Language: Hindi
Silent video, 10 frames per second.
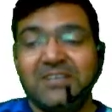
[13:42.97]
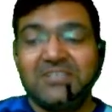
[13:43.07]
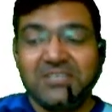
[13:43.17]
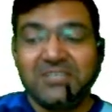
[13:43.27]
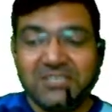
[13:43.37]

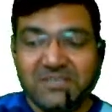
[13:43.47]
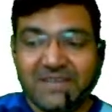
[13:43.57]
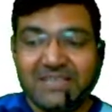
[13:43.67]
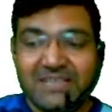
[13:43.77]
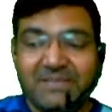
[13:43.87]
सीधी सी
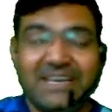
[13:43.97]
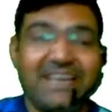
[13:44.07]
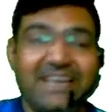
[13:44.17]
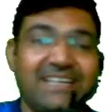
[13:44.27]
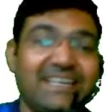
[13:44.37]
बात है भाई
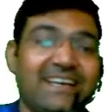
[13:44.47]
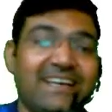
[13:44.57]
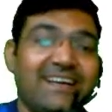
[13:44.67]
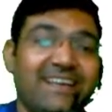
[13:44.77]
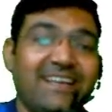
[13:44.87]
एज
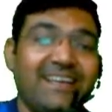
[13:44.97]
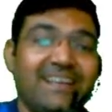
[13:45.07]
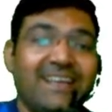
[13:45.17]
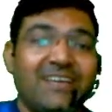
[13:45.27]
आएगा अगेन